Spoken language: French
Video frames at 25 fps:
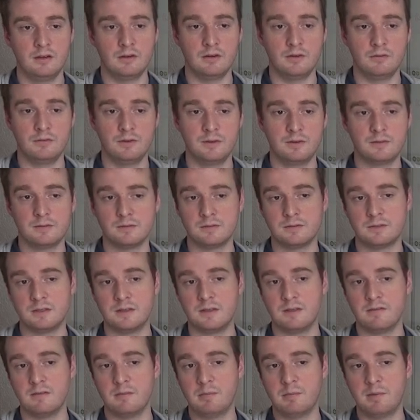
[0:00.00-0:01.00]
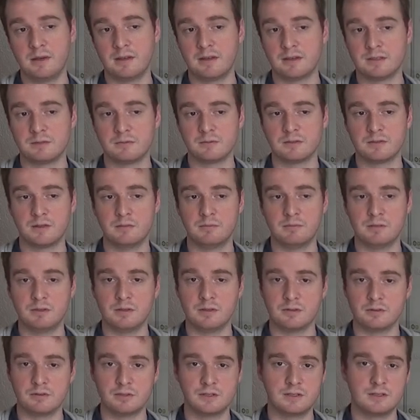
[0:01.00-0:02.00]
En fait, s'il n'y avait pas de responsable
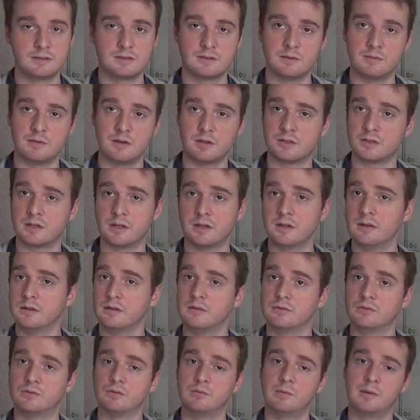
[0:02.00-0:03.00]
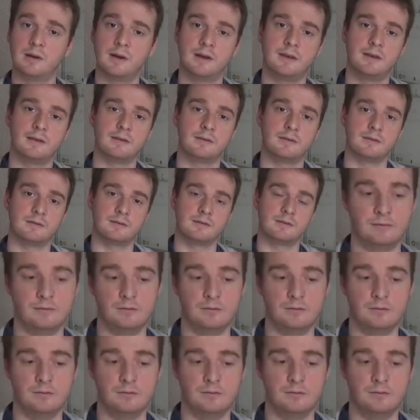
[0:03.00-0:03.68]
pédagogique, ça marcherait euh, tout pareil. Euh.